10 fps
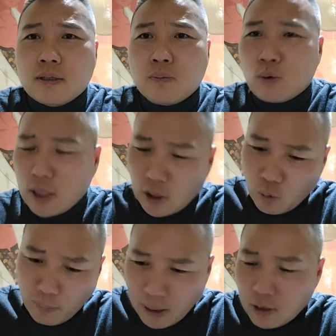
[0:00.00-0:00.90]

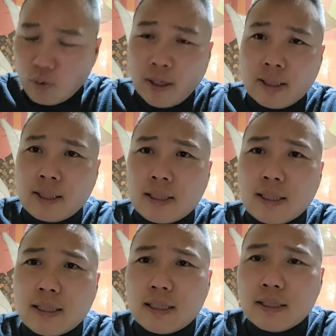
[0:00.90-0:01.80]
봉사자도 빨리 들어와야
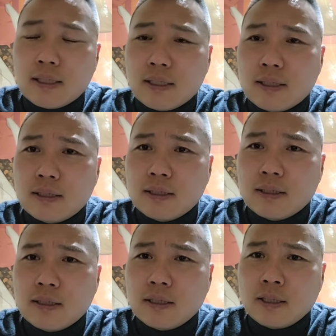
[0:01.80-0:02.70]
되니까
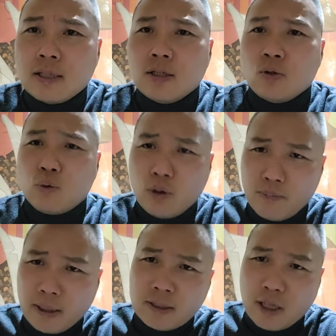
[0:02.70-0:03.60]

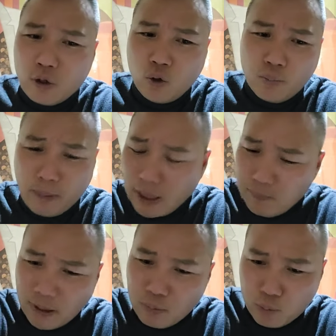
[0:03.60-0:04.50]
후원받은 사료도
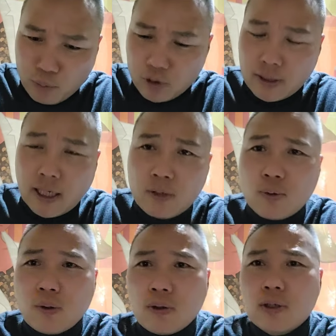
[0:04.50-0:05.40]
빨리빨리 물품
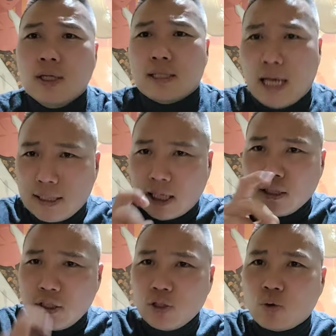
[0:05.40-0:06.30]
정리하고 다
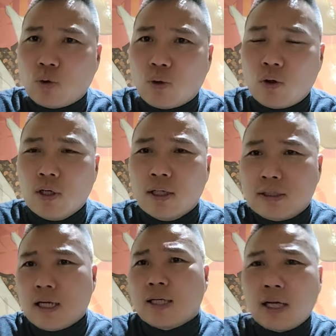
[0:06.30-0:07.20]
사진 찍고
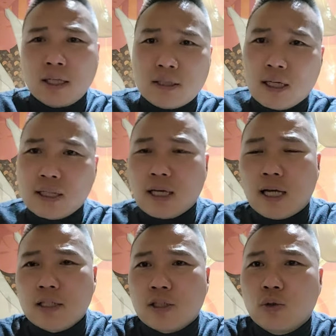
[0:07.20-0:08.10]
정확하게 정확하게
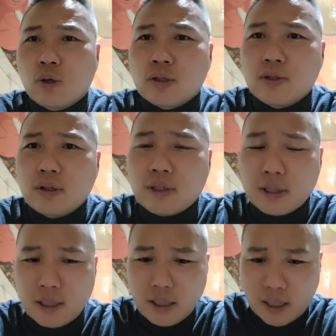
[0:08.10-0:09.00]
하나씩
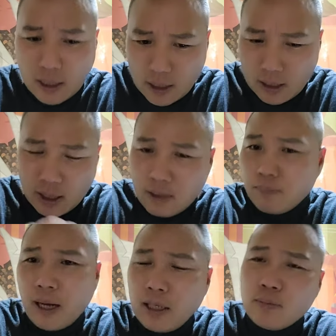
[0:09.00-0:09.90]
기록해서
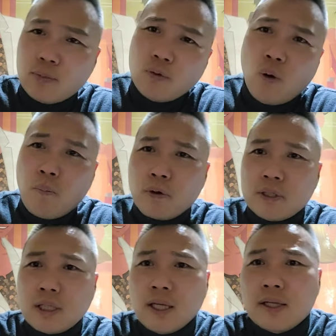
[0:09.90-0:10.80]
빨리 오픈을
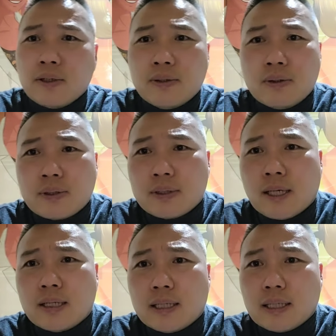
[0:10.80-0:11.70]
시킨 거예요. 그
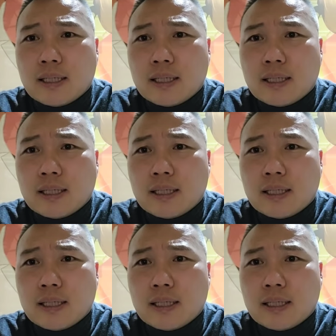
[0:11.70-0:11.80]
사이에.